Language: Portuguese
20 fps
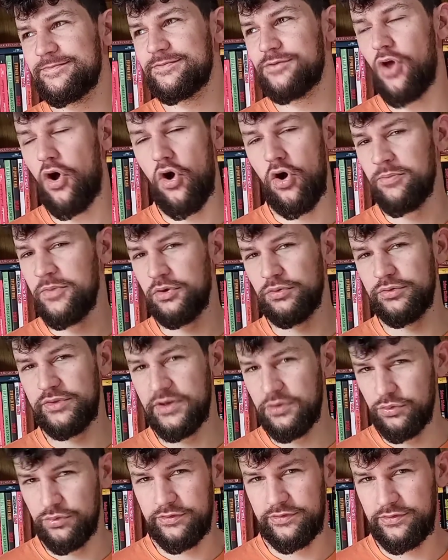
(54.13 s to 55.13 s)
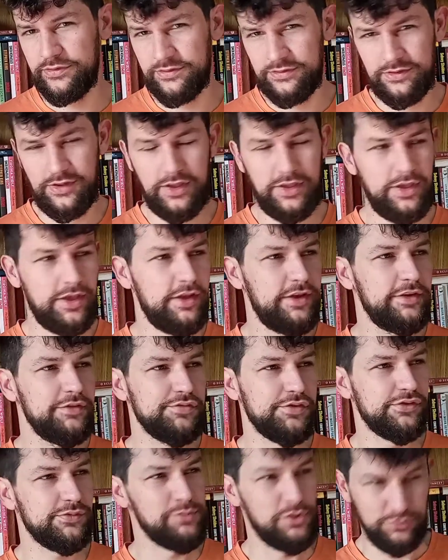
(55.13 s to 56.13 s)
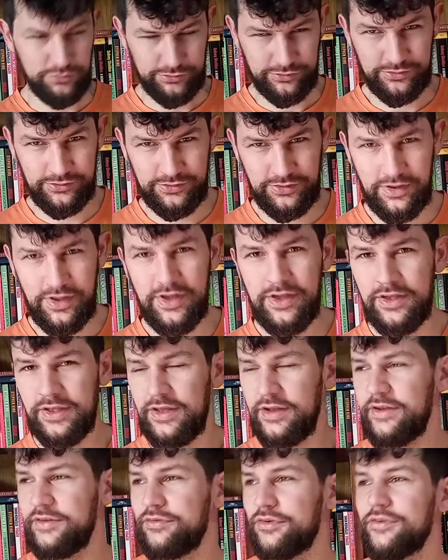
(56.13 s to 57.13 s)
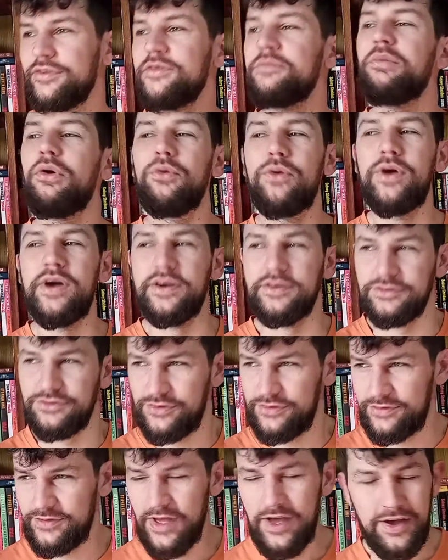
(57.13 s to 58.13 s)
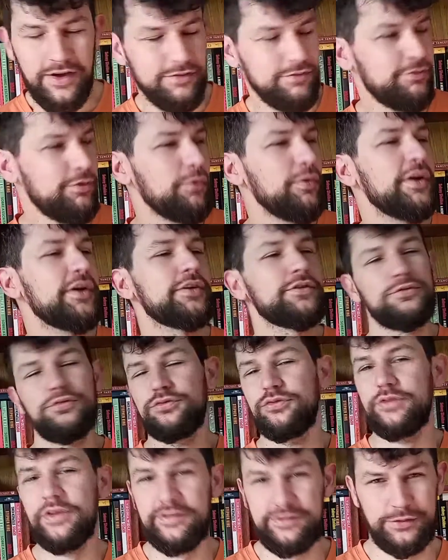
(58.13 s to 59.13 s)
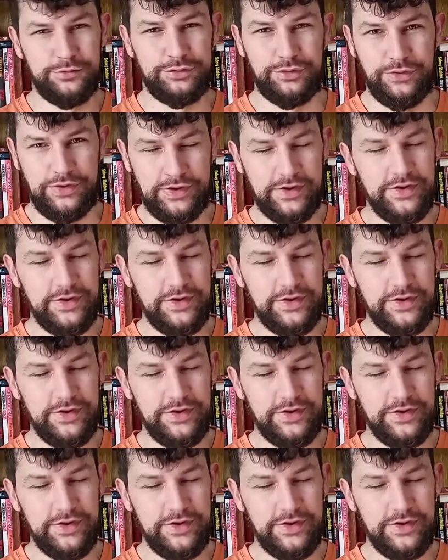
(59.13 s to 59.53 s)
Oh meu Deus, que livros bons! Que livros empolgantes. Vou ler tudo desse autor.